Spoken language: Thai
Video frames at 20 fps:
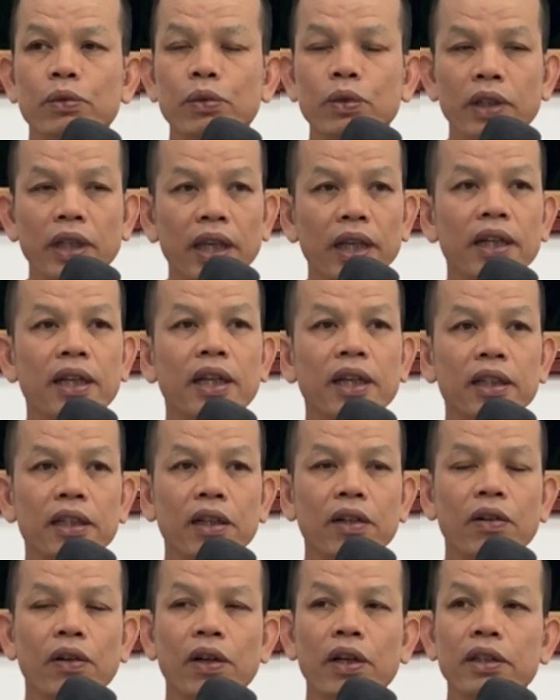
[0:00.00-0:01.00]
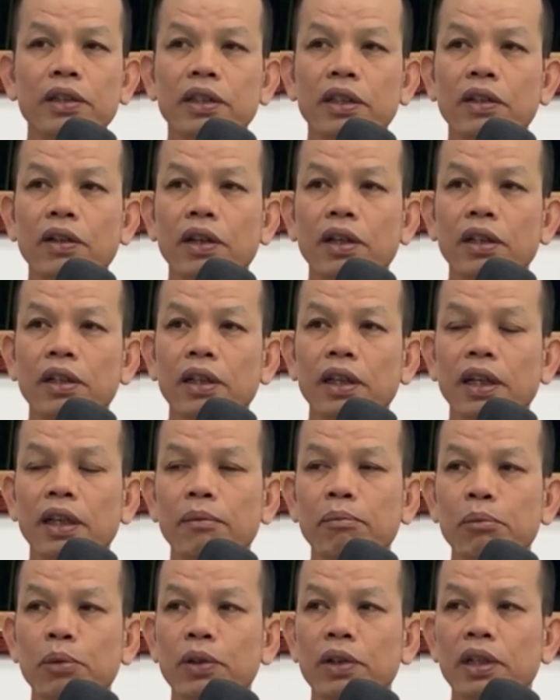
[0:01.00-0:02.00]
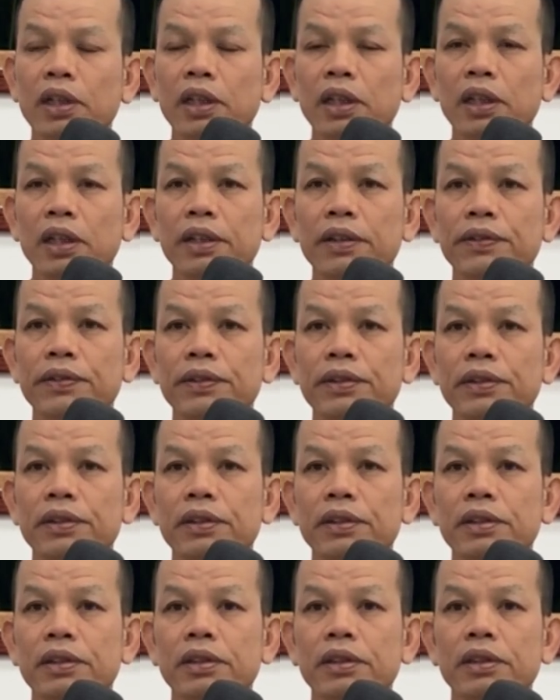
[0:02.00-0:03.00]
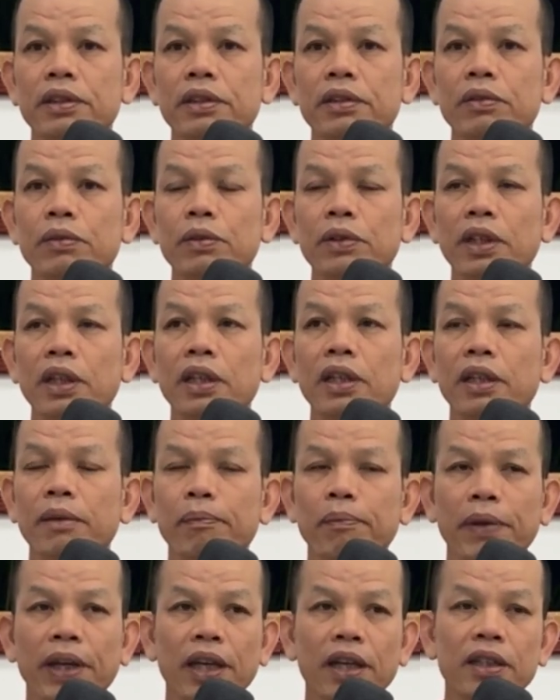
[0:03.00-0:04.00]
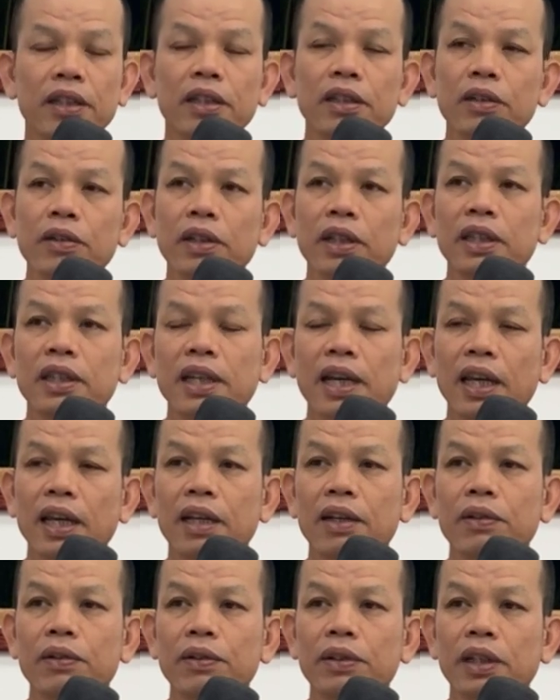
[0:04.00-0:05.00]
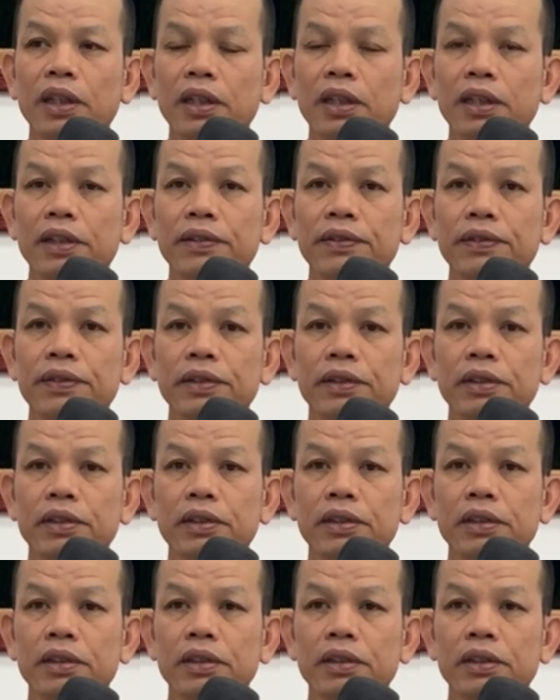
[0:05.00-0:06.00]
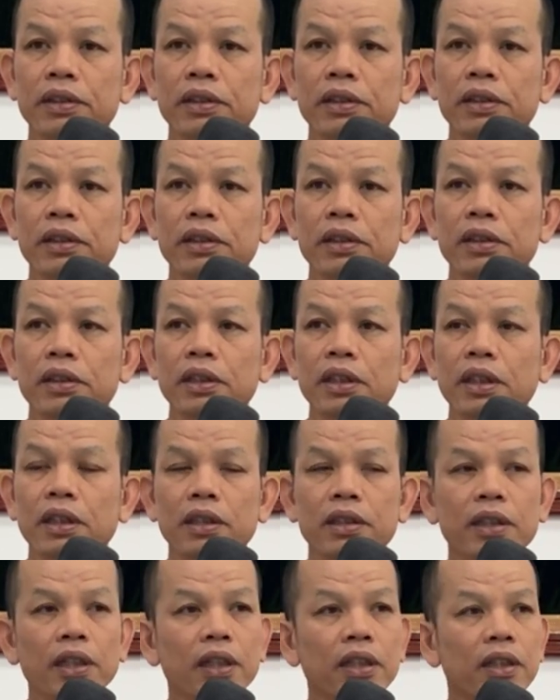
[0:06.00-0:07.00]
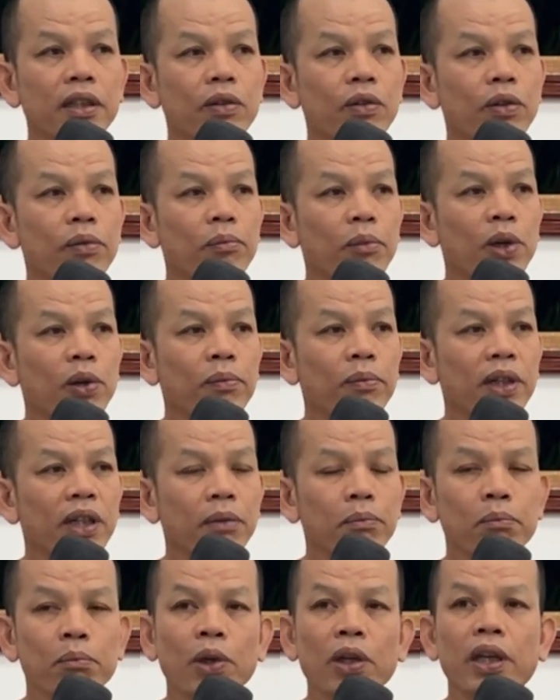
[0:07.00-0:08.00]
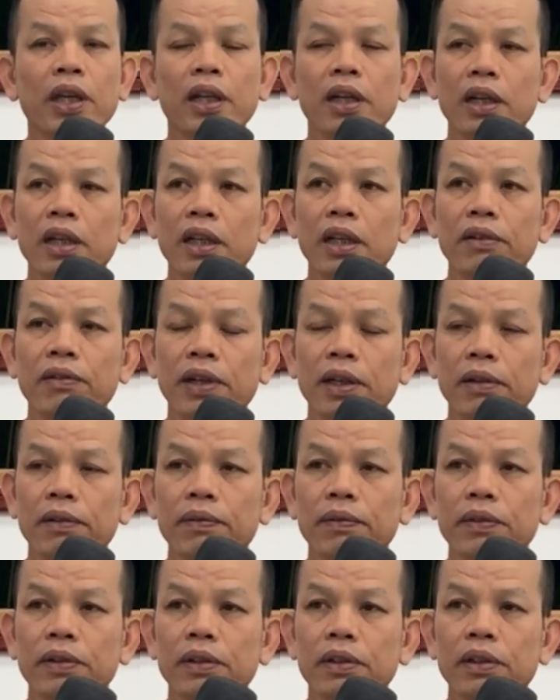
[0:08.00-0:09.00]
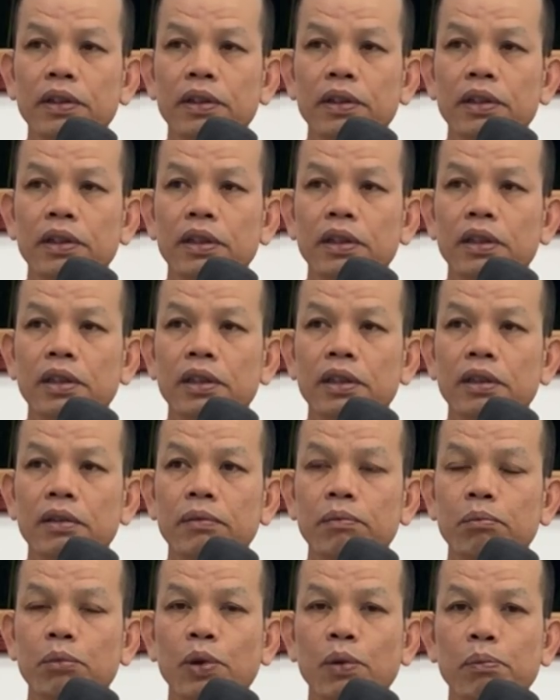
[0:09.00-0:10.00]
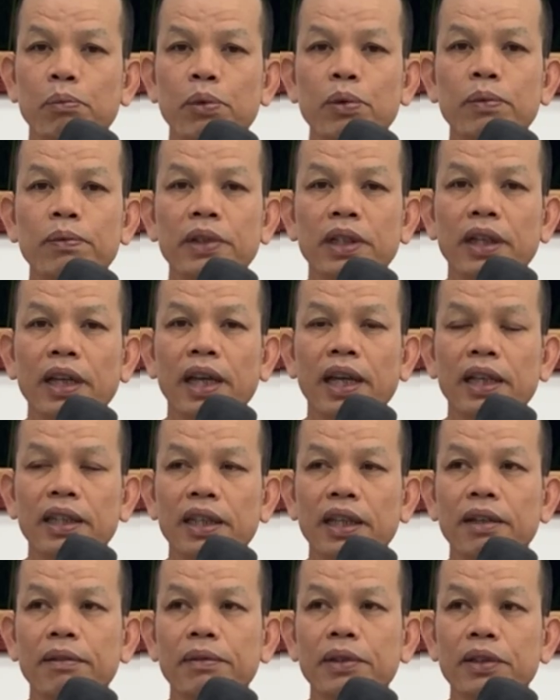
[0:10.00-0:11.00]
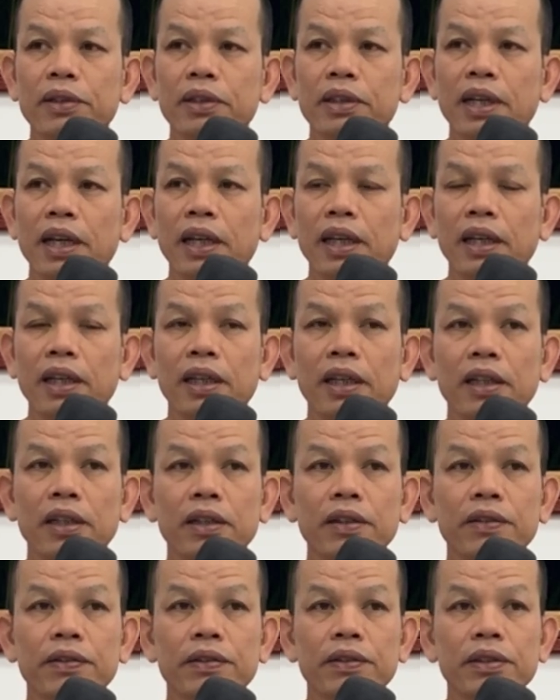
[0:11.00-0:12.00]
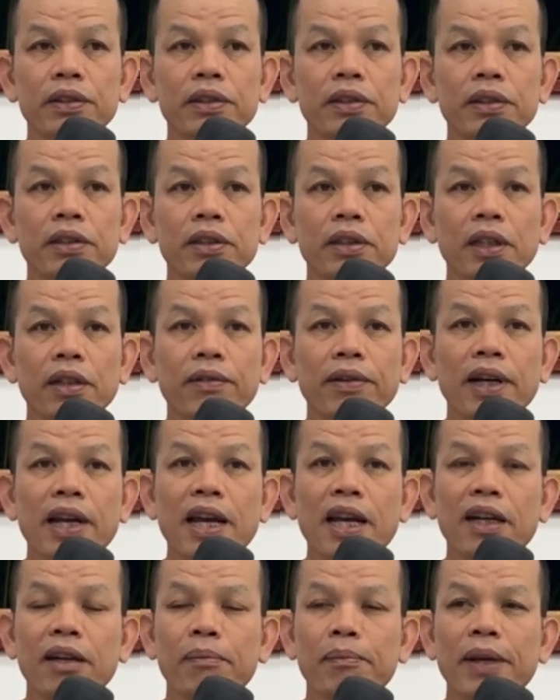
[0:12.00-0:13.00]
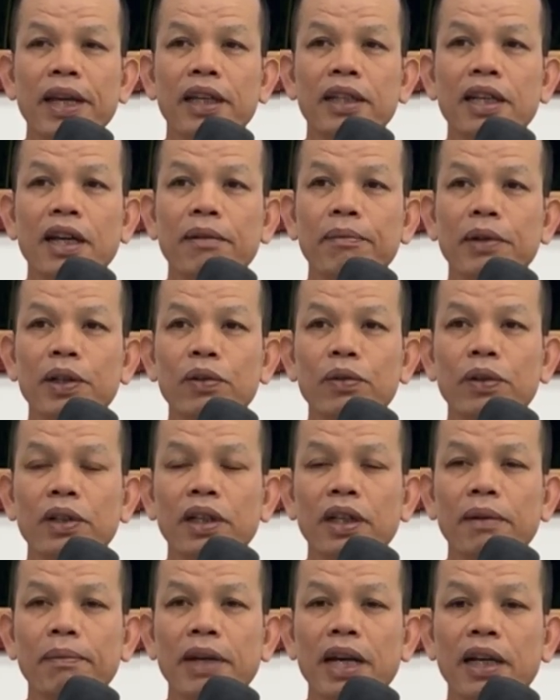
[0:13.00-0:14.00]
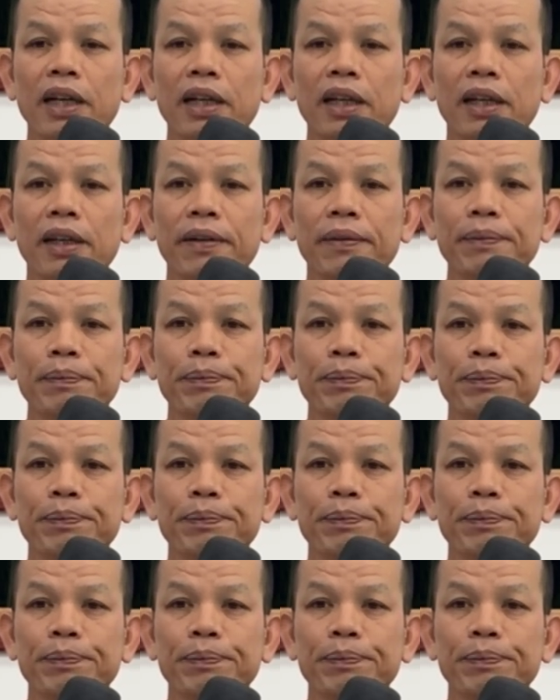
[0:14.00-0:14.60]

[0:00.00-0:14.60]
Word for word: อุทิศให้เจ้าของซะก่อนเฮ็ดบุญนี่ อุทิศให้เปรตอยู่ในใจเขานี่ นี่แหละสิ่งที่คนมองบ่เห็นเลยว่าพบภูมิที่แท้จริงมันอยู่ใสนี่เทวดาก็ไปจากมนุษย์เดยบันนี่